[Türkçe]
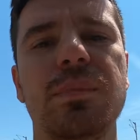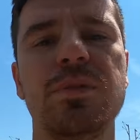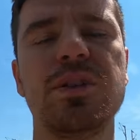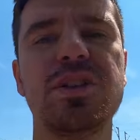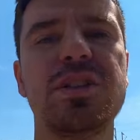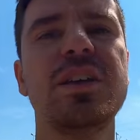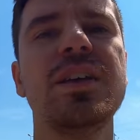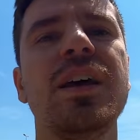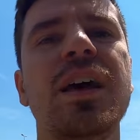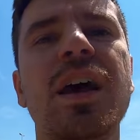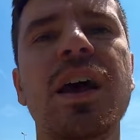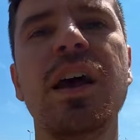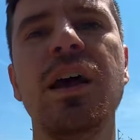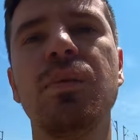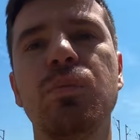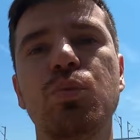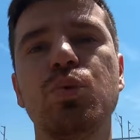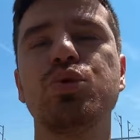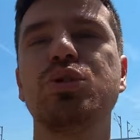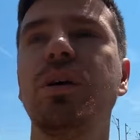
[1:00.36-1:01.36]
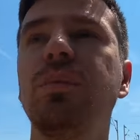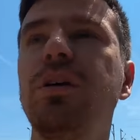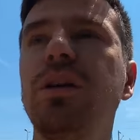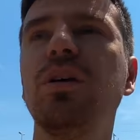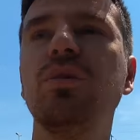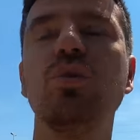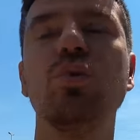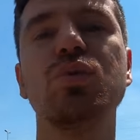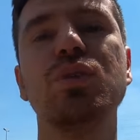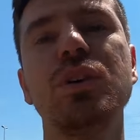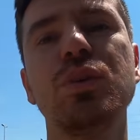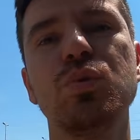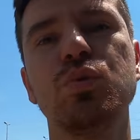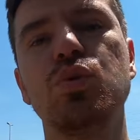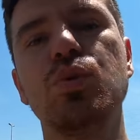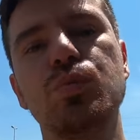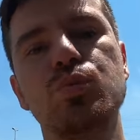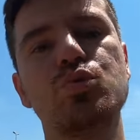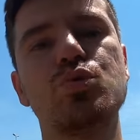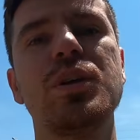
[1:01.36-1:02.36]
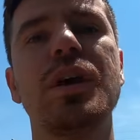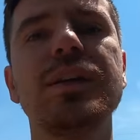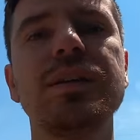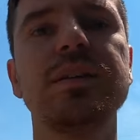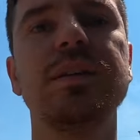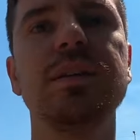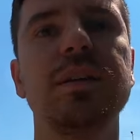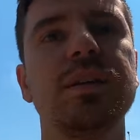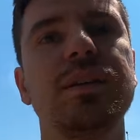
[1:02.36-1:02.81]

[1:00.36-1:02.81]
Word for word: demişti. Muhtemelen ondan otobüsler